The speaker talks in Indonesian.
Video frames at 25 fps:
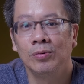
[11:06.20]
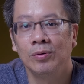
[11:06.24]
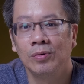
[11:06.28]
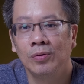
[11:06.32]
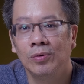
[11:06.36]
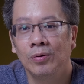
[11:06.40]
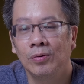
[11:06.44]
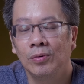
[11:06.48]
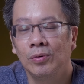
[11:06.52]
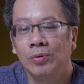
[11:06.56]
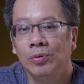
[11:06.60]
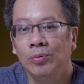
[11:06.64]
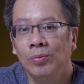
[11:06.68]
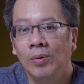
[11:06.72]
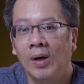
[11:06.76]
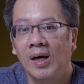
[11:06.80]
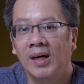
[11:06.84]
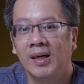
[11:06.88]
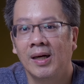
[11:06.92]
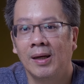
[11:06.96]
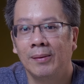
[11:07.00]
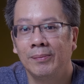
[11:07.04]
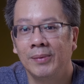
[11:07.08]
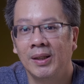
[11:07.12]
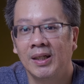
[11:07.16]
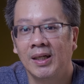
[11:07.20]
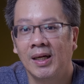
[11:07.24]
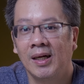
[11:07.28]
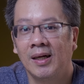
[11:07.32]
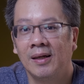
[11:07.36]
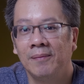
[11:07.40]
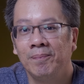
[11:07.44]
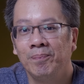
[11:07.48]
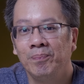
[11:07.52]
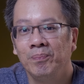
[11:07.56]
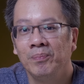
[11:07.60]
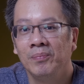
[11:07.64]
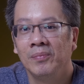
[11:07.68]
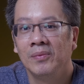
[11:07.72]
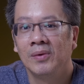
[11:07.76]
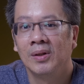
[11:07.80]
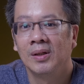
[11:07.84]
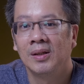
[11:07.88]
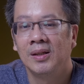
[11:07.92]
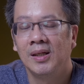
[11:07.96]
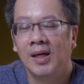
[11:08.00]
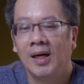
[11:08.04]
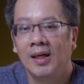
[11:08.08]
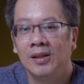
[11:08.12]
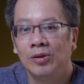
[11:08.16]
untuk dua kamera,
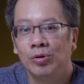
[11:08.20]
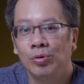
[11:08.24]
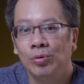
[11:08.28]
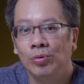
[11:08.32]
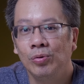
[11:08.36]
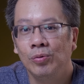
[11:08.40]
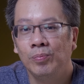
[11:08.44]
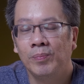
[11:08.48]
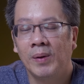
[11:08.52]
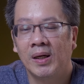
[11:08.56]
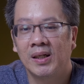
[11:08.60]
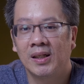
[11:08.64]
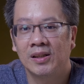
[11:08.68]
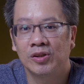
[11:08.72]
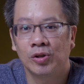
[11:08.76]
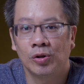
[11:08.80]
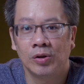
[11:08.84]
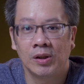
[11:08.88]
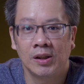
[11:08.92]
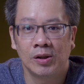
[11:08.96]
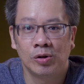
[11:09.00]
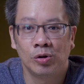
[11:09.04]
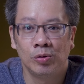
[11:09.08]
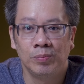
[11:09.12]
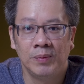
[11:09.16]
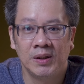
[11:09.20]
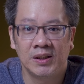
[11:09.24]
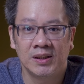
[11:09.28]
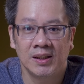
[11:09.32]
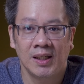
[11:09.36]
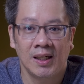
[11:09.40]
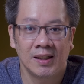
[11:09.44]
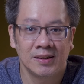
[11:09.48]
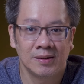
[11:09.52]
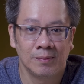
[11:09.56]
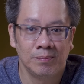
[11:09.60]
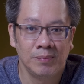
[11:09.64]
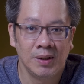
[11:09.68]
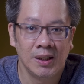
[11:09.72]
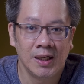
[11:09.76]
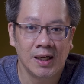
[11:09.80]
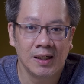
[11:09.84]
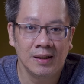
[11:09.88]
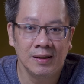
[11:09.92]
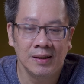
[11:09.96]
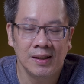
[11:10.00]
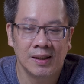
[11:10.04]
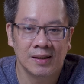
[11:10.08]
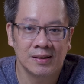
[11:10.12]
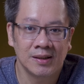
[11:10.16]
yaitu Panasonic Lumix S9
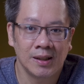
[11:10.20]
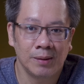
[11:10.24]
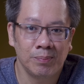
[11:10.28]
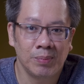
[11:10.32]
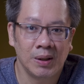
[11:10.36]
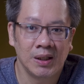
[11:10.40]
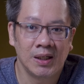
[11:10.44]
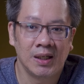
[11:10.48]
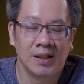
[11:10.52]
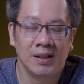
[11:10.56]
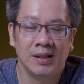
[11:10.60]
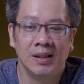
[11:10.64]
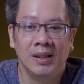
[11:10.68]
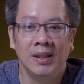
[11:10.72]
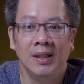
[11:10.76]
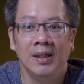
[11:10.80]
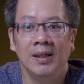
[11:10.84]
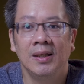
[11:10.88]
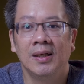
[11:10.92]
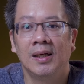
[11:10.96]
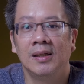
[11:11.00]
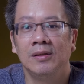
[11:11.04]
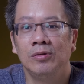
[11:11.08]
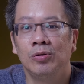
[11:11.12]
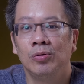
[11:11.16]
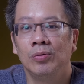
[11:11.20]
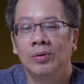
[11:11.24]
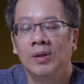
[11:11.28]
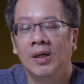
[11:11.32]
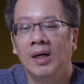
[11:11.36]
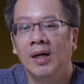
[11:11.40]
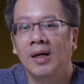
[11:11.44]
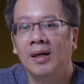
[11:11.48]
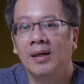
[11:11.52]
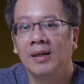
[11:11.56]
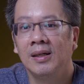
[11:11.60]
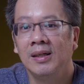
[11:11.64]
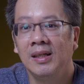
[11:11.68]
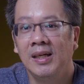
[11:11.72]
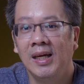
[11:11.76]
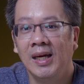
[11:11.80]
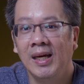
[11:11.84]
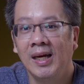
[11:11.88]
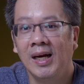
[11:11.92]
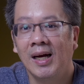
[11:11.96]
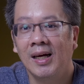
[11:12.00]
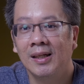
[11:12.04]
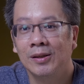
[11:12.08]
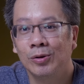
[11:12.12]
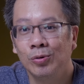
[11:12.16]
yang saya pegang ini dan juga
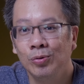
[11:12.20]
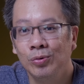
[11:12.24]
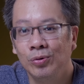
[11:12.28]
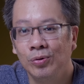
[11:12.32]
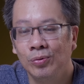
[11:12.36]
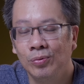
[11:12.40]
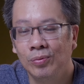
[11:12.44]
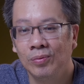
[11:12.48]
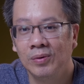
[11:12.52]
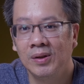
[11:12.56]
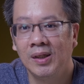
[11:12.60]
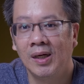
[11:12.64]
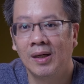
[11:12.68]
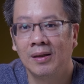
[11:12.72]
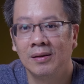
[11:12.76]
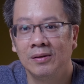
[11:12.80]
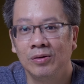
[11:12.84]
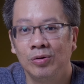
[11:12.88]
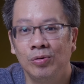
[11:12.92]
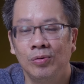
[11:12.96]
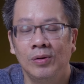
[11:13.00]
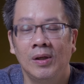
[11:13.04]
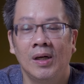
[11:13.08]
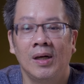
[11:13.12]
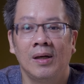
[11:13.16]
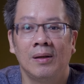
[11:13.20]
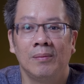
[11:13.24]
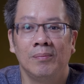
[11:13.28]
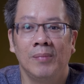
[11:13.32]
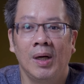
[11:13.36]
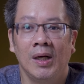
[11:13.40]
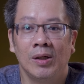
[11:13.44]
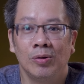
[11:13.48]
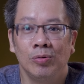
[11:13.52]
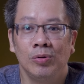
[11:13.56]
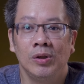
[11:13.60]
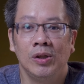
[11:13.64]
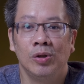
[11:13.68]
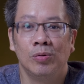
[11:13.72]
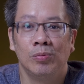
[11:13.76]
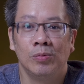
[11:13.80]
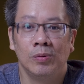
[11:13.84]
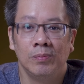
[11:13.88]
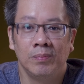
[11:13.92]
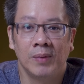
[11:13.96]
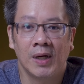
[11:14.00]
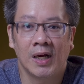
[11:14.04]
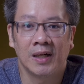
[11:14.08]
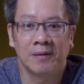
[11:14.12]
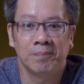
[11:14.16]
GH7 yang juga baru
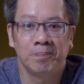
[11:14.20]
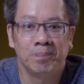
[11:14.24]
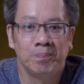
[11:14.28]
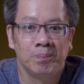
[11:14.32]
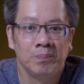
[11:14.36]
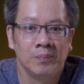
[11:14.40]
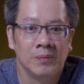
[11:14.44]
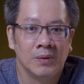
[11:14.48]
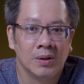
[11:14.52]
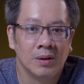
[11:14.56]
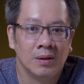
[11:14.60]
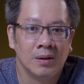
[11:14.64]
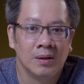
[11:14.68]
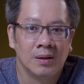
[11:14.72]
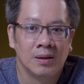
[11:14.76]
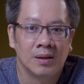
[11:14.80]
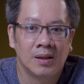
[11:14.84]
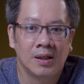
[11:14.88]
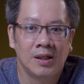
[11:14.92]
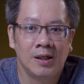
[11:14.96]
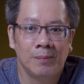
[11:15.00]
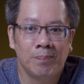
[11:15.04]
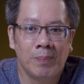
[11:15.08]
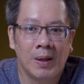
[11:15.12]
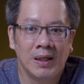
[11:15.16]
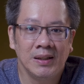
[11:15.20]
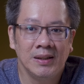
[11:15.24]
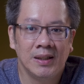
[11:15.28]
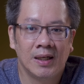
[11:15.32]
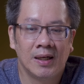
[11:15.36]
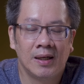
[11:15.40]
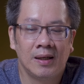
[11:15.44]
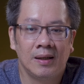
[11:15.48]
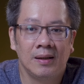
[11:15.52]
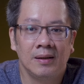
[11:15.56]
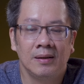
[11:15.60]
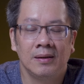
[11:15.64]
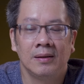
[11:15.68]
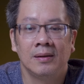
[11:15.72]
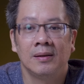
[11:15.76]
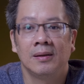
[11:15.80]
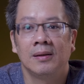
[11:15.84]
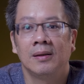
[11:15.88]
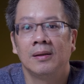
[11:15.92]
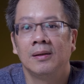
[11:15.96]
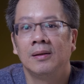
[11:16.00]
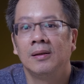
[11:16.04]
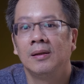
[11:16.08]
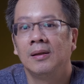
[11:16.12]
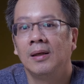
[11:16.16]
diumumkan. Kedepannya
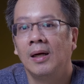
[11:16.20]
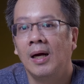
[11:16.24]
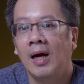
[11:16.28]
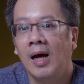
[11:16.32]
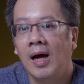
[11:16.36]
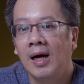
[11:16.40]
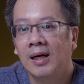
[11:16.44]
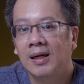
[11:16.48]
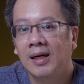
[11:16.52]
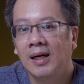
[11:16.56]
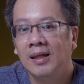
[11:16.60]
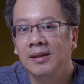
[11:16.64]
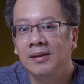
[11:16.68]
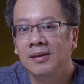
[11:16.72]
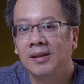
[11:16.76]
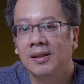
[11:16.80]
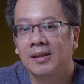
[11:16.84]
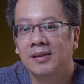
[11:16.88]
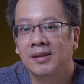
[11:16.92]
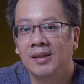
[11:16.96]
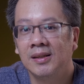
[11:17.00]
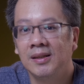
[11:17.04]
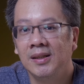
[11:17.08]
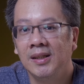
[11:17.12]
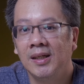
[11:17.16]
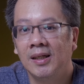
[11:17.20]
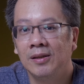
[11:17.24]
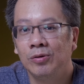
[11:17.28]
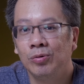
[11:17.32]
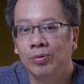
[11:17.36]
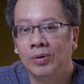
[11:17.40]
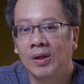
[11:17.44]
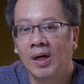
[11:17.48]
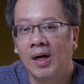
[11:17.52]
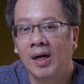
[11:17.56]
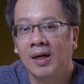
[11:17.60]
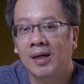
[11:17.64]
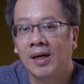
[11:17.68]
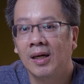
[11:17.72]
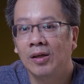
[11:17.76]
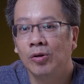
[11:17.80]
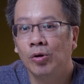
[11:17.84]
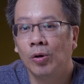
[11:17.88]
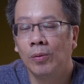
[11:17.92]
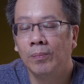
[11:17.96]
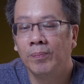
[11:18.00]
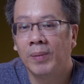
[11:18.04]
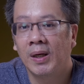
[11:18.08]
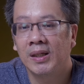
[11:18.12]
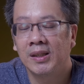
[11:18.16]
akan tersedia juga, akan
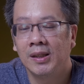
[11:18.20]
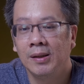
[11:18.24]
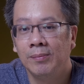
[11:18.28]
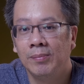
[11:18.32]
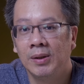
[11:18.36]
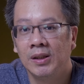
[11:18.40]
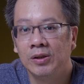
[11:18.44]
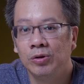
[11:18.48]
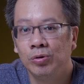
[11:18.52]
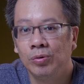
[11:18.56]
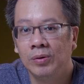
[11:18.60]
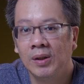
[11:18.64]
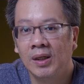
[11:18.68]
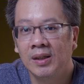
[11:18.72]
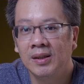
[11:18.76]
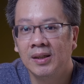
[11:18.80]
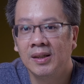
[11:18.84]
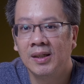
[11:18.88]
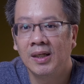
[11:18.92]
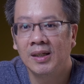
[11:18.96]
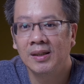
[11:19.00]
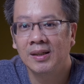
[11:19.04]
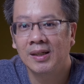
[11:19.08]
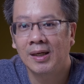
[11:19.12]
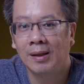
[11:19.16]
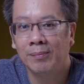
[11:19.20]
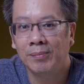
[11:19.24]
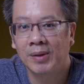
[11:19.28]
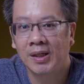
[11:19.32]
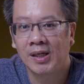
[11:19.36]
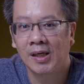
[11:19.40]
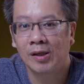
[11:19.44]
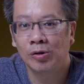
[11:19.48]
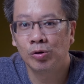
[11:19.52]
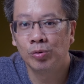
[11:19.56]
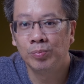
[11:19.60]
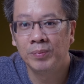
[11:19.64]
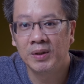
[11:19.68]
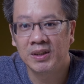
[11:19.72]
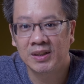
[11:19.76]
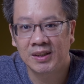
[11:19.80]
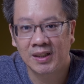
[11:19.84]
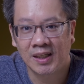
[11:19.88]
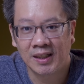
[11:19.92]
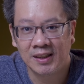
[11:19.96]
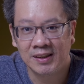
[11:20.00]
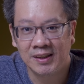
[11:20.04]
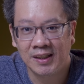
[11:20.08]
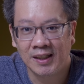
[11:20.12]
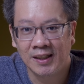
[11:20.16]
kompatibel juga dengan kamera Lumix
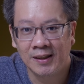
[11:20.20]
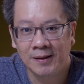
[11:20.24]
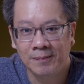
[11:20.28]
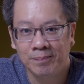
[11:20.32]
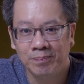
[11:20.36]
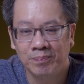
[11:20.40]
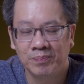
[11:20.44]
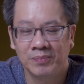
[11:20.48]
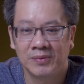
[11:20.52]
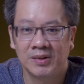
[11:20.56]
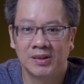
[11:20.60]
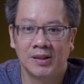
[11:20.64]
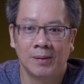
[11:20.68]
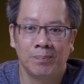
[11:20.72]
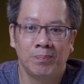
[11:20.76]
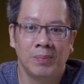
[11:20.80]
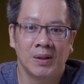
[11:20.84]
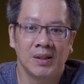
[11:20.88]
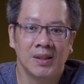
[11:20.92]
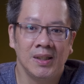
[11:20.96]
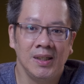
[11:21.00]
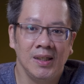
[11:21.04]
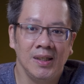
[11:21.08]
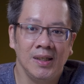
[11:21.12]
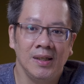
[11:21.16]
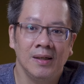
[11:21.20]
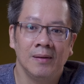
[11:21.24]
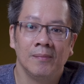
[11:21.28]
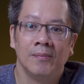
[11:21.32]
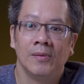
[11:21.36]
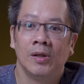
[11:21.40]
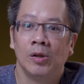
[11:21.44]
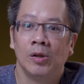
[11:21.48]
lainnya seperti